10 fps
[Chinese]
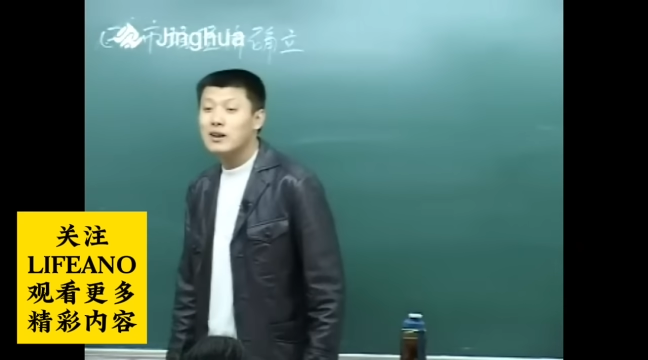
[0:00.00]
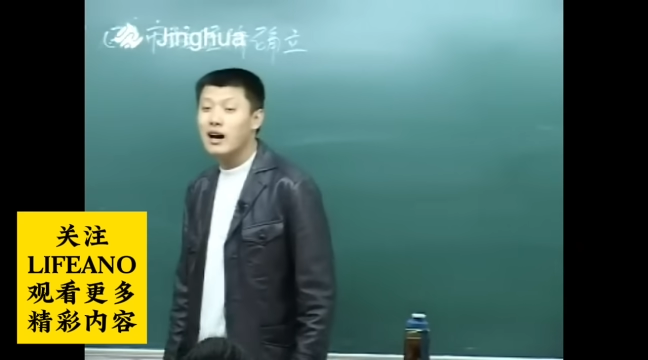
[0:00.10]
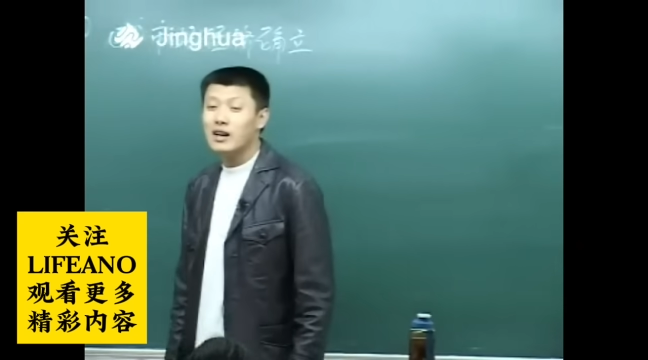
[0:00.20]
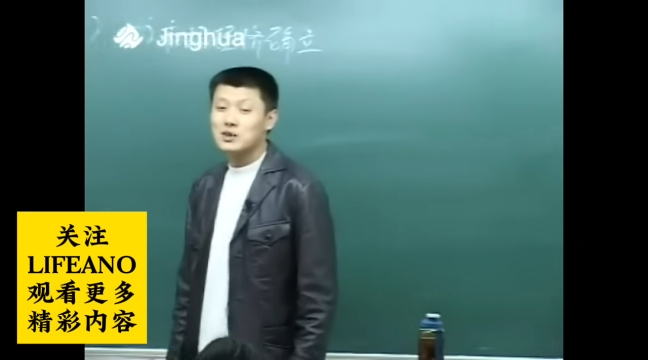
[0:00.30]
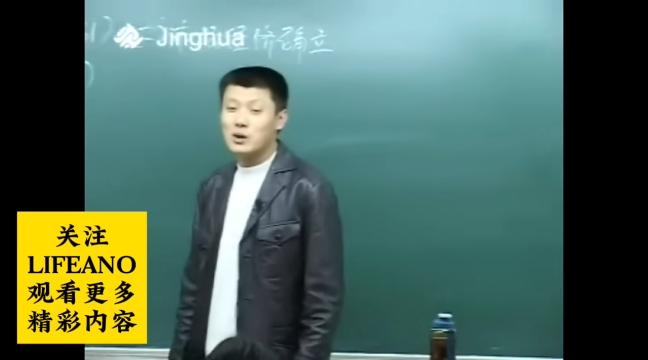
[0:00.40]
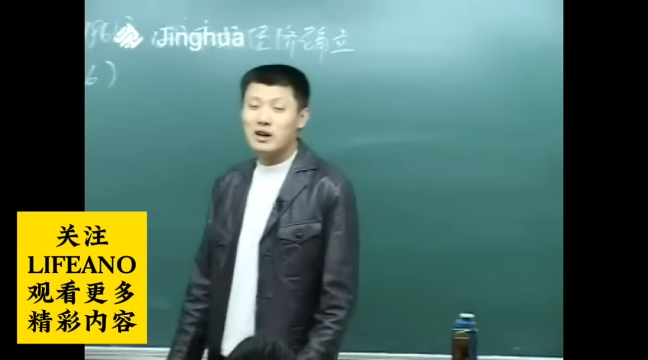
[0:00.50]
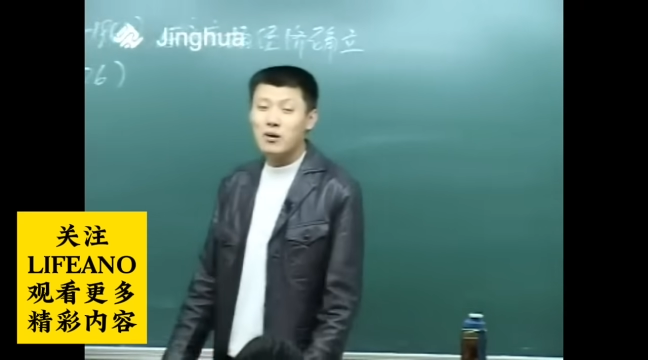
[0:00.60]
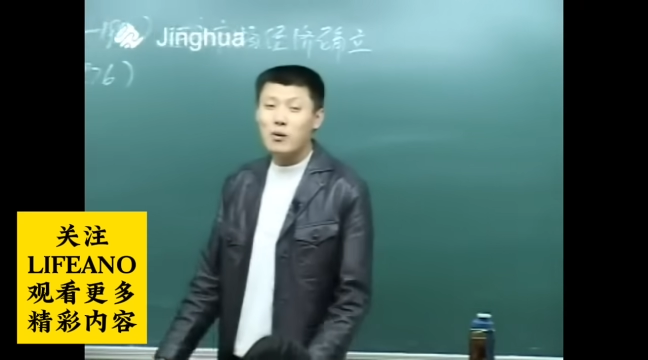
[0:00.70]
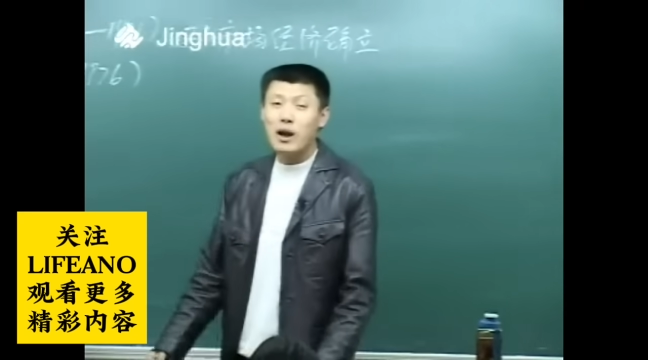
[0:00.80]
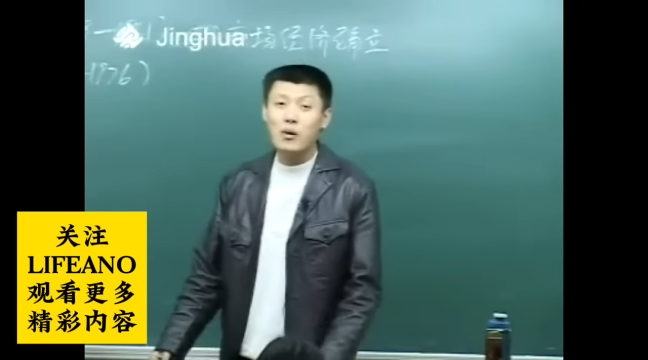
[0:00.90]
是吧？所以
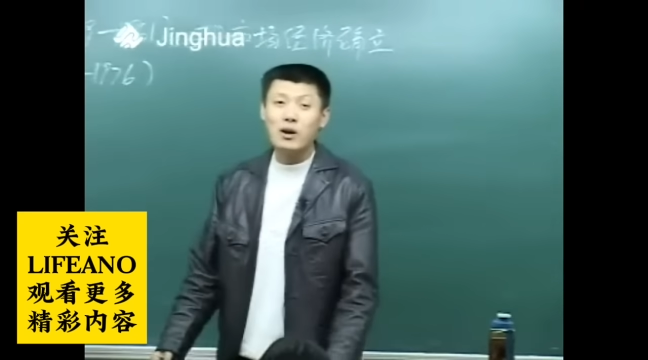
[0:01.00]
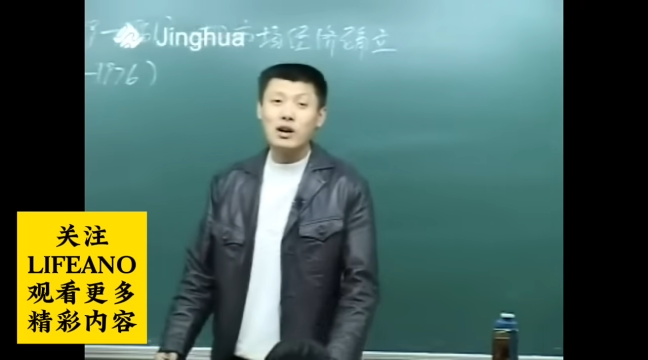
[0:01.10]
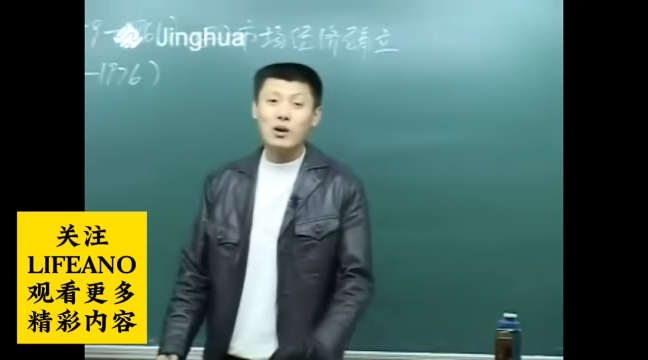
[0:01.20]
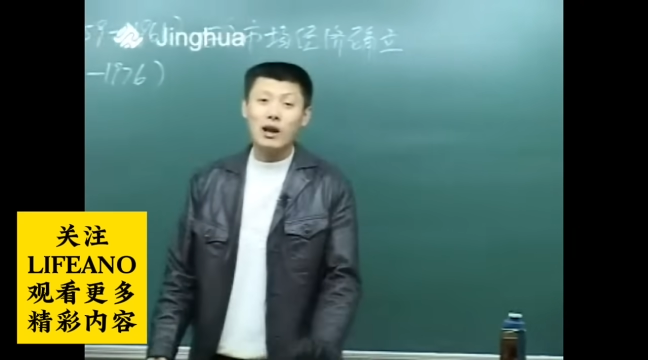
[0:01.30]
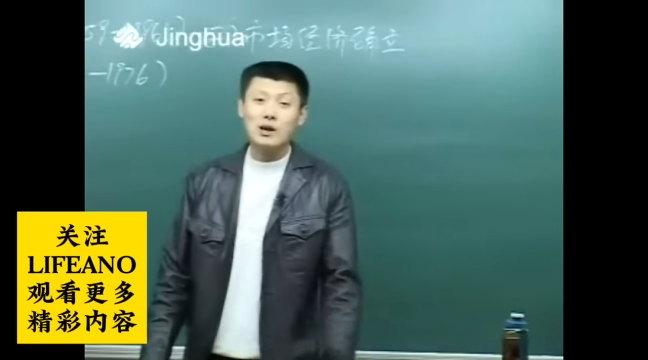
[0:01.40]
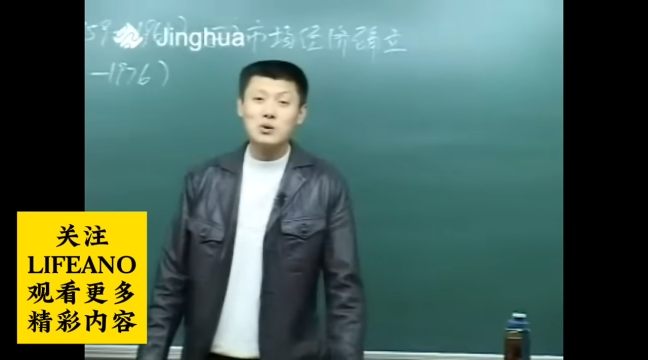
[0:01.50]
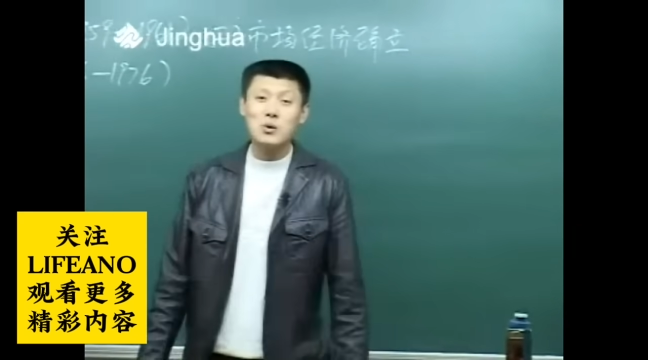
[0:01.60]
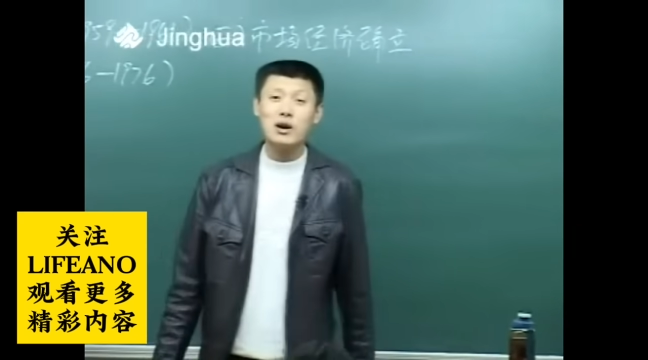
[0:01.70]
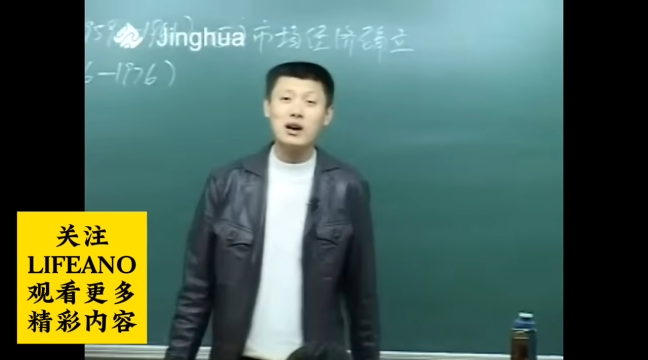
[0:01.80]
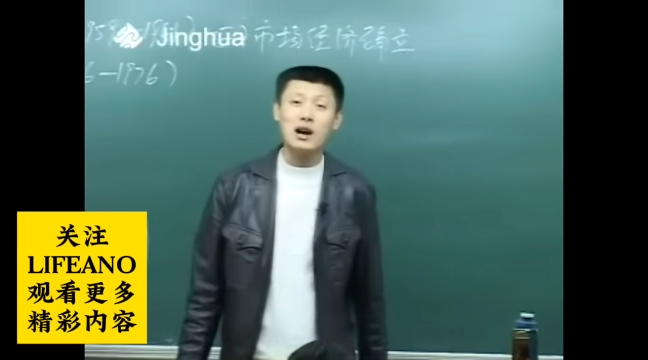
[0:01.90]
人外国人那会儿来中
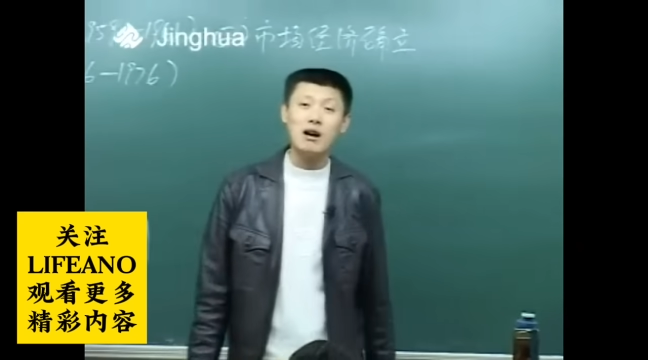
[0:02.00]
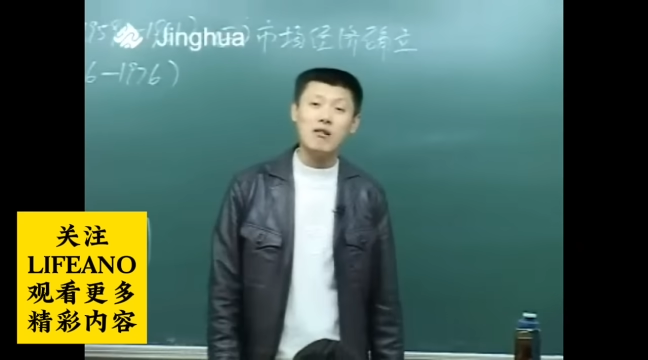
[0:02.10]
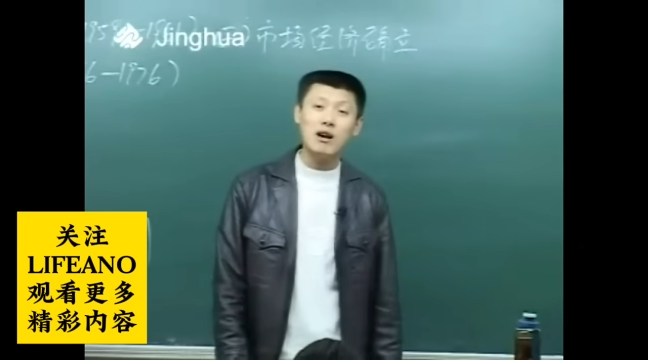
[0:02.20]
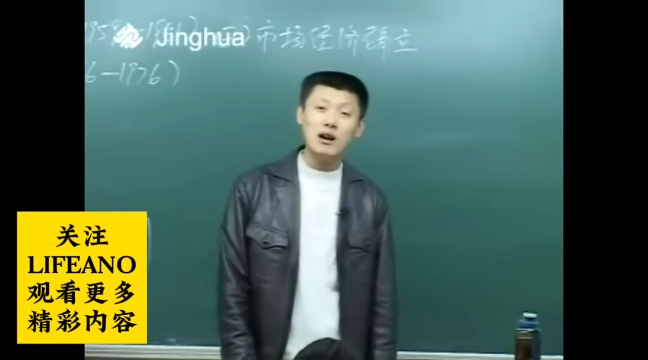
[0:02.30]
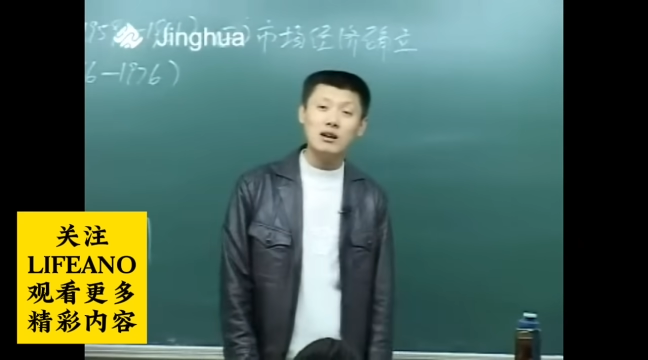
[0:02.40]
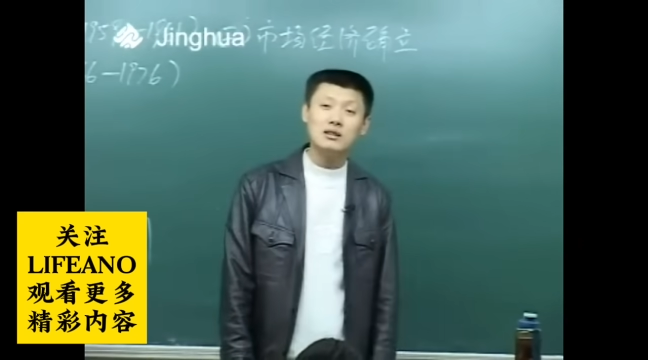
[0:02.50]
国一看，嚯，